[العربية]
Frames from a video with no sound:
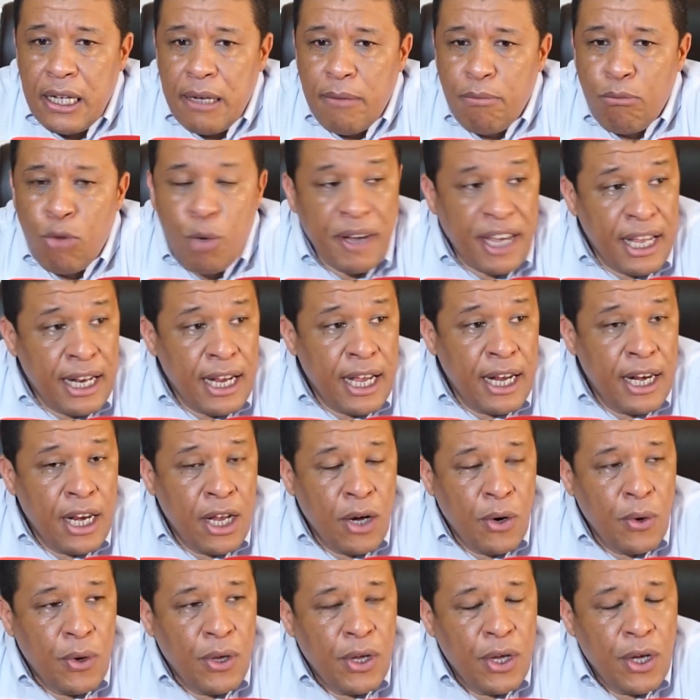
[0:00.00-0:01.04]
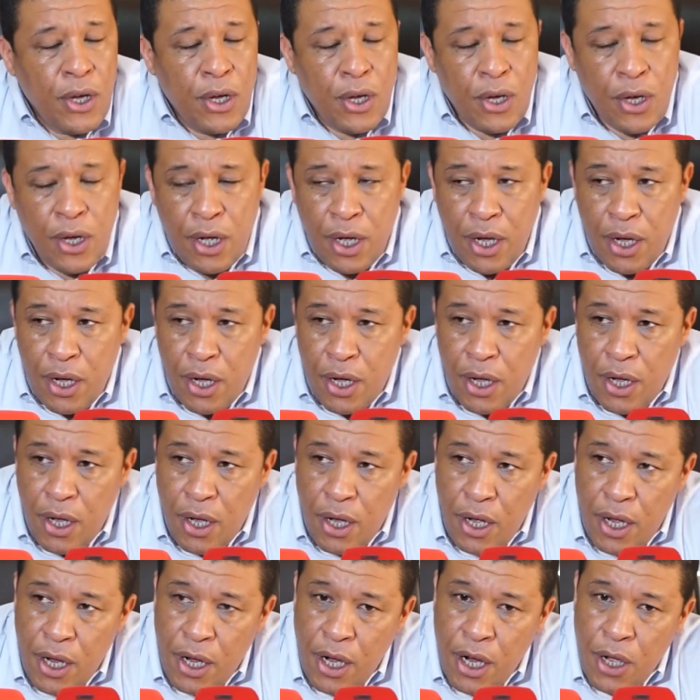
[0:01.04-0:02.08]
ممكن انه
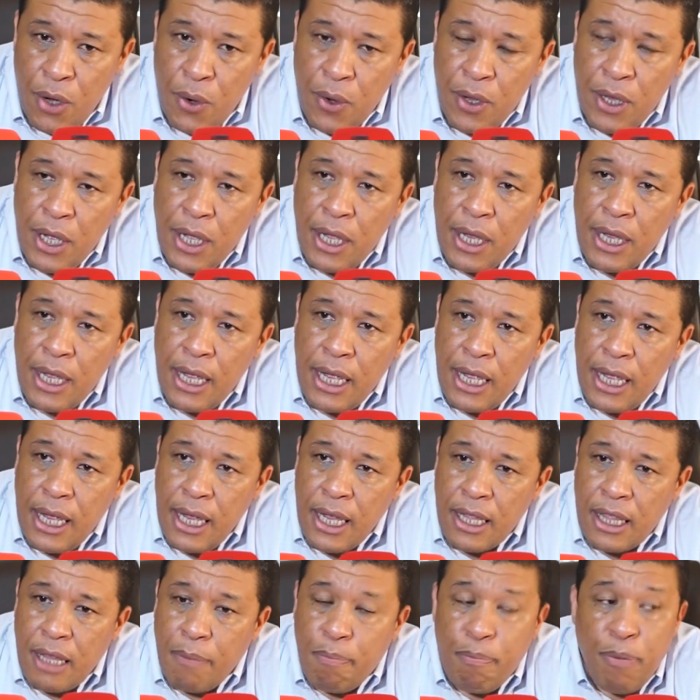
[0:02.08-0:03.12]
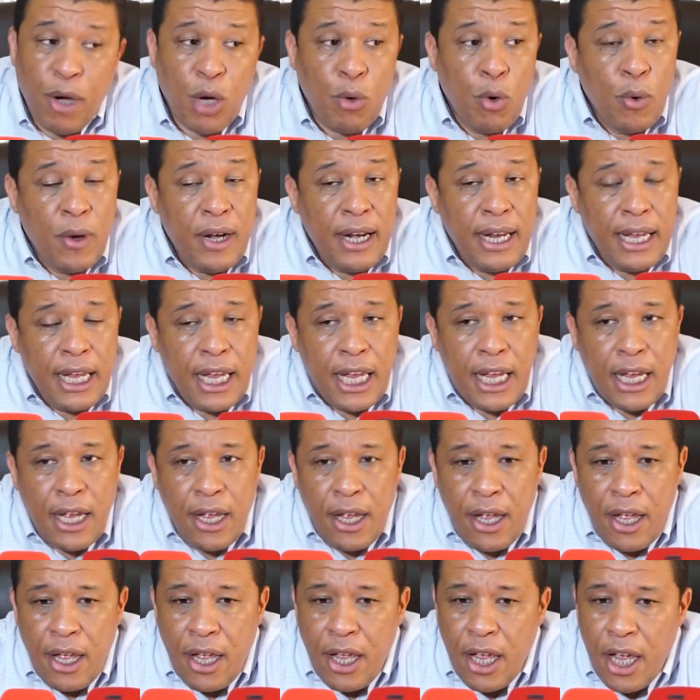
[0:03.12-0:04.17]
انه يطبق ويولي
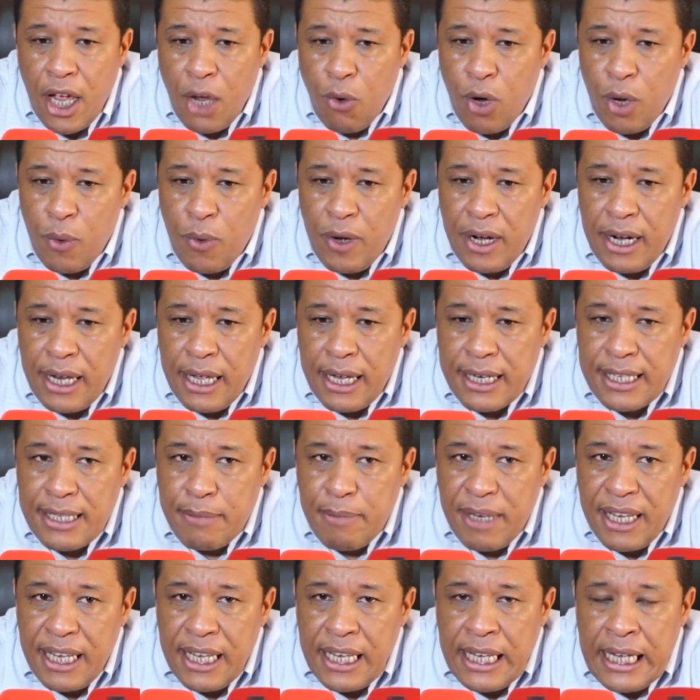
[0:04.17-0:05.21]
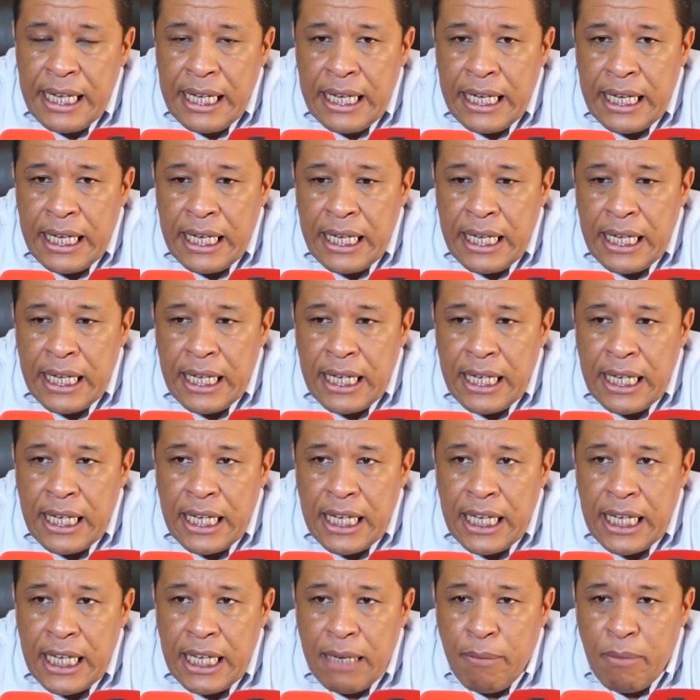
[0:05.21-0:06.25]
ويولي رسمي
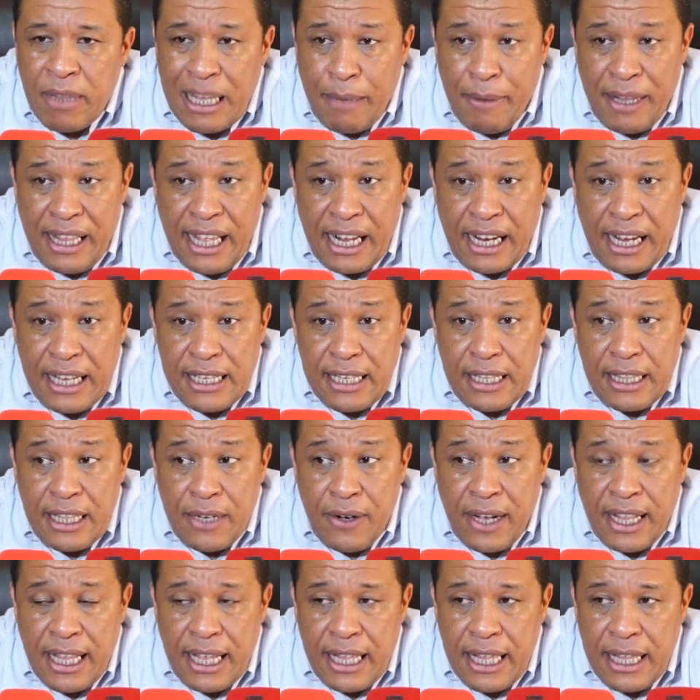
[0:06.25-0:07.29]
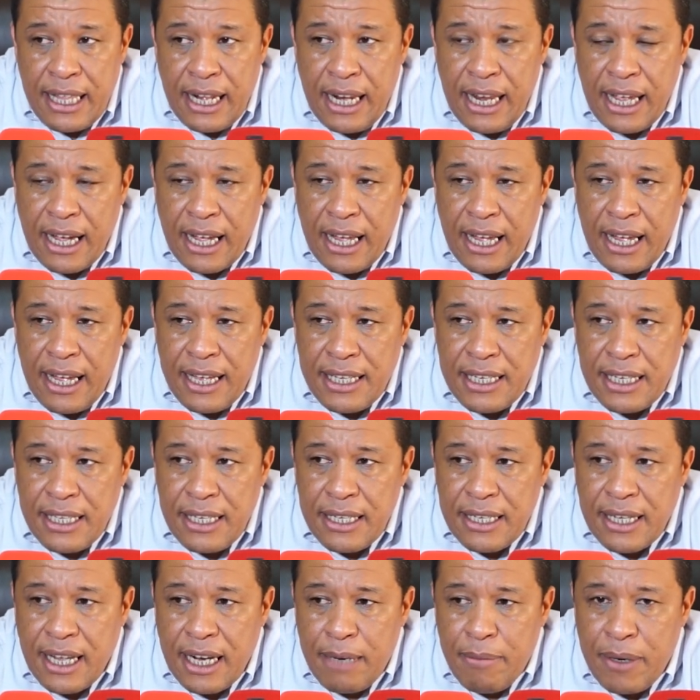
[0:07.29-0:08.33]
آه، من طبيعه الحال كانت عندنا واحد العدد ديال اللقاءات
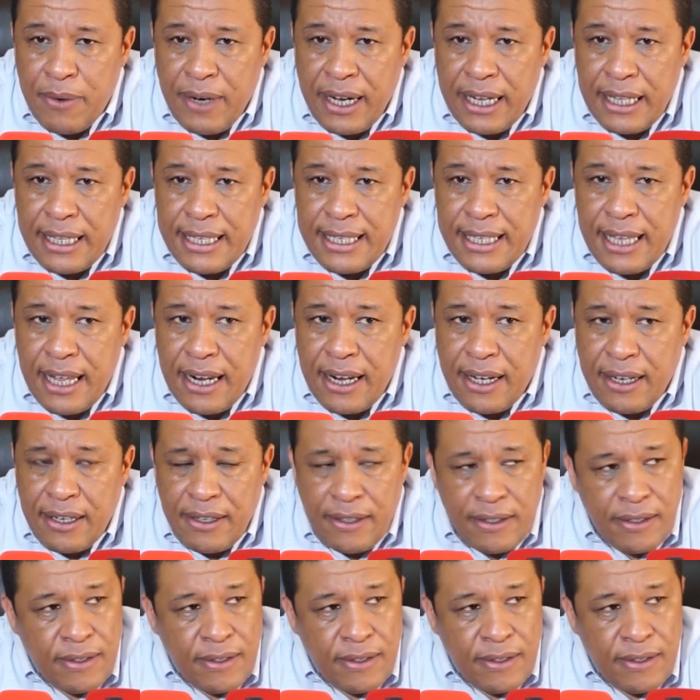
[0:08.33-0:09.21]
هذه تقريبا واحد السنه